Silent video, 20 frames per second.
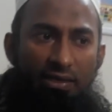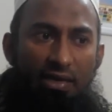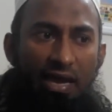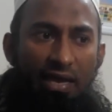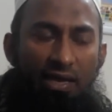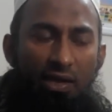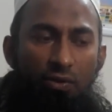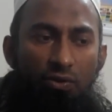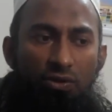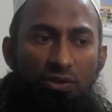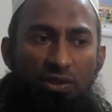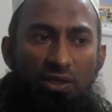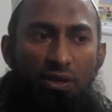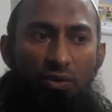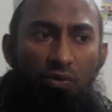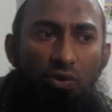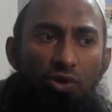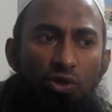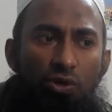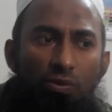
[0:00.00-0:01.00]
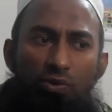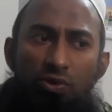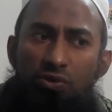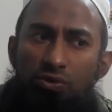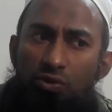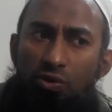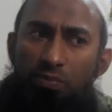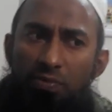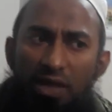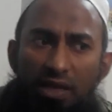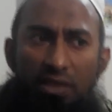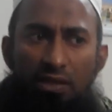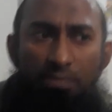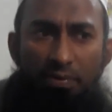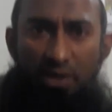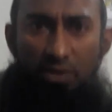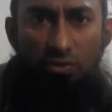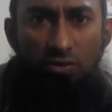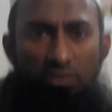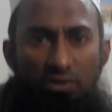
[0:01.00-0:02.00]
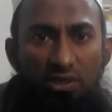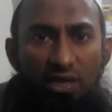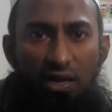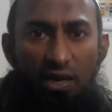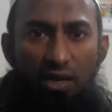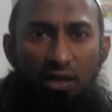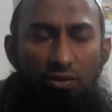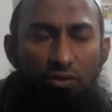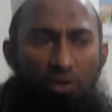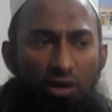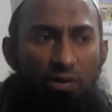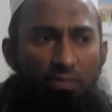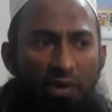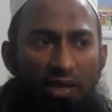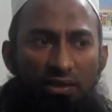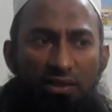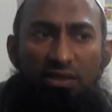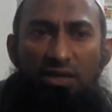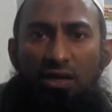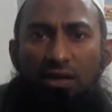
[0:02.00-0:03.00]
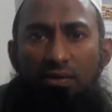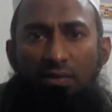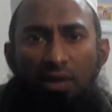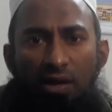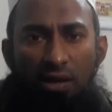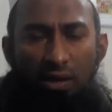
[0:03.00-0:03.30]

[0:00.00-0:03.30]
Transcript: ডাকে হচ্ছে ওই সমস্ত ব্যক্তি পার্সন যারা ধরেন মাদ্রাসার